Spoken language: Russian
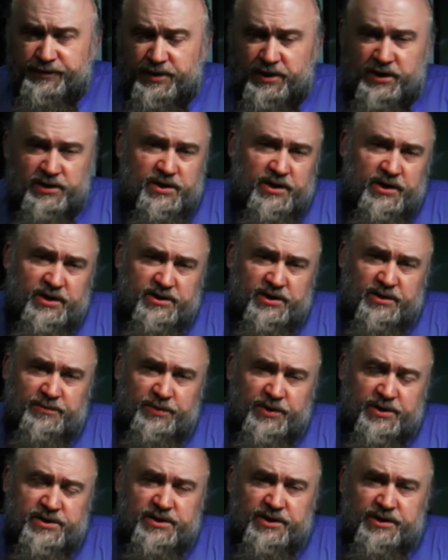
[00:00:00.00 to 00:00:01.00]
От нас, от
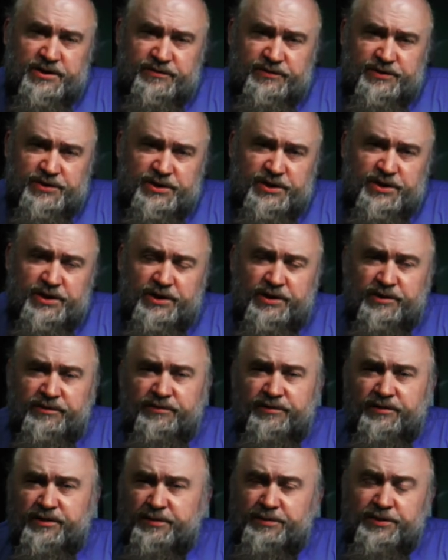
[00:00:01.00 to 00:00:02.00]
пастырей, священников,
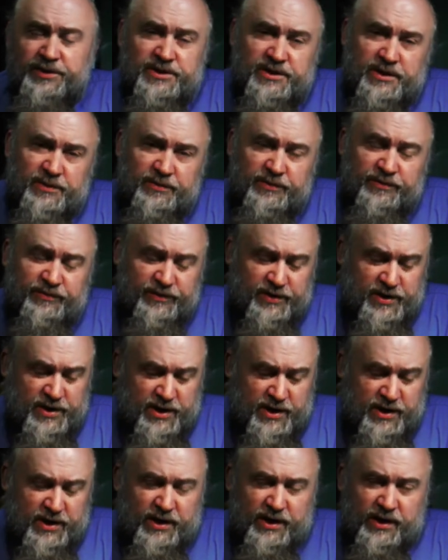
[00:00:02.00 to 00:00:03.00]
епископов,
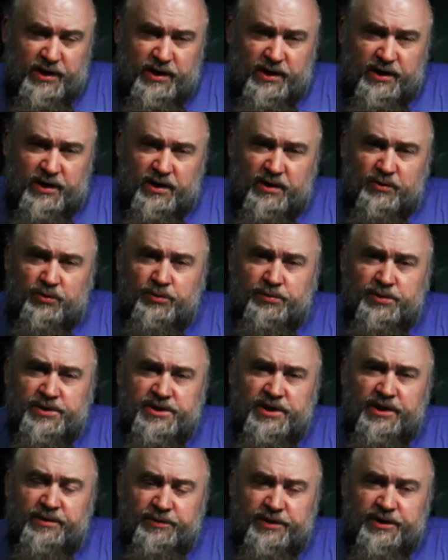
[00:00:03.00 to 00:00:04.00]
какой бы
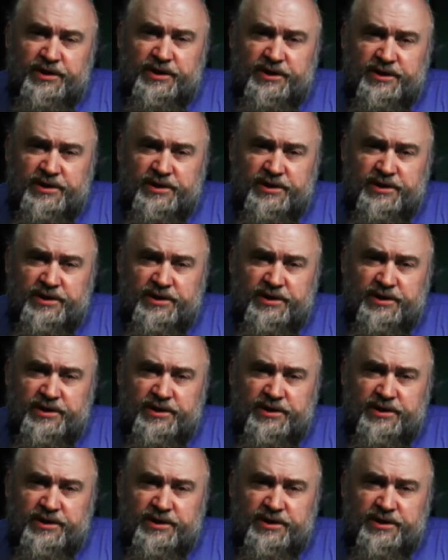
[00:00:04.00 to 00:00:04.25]
сан мы ни